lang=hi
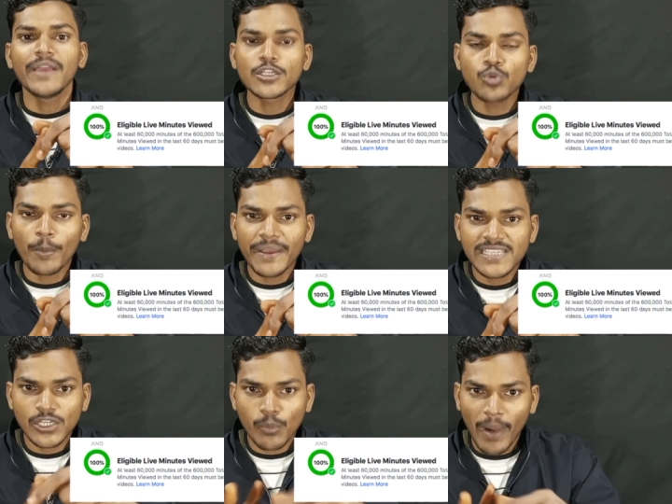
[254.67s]
फेसबुक
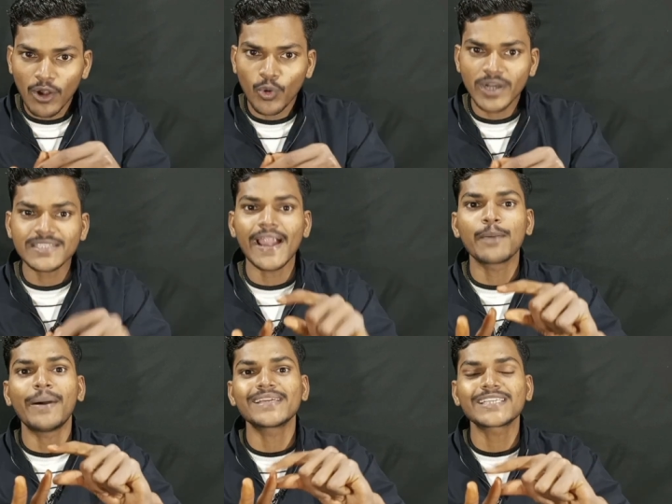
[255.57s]
पेज के जो फॉलोअर्स
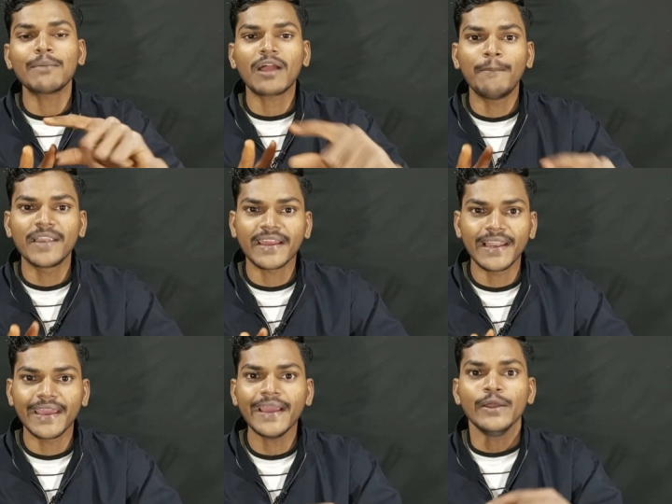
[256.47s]
एंड बाइस टाइम कंप्लीट
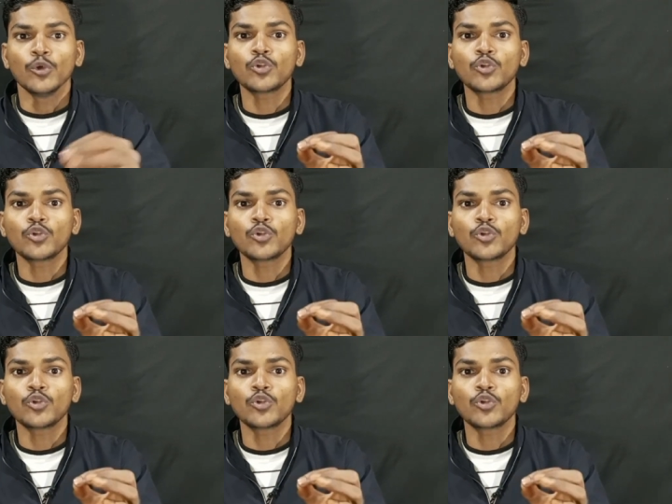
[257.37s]
कर लेंगे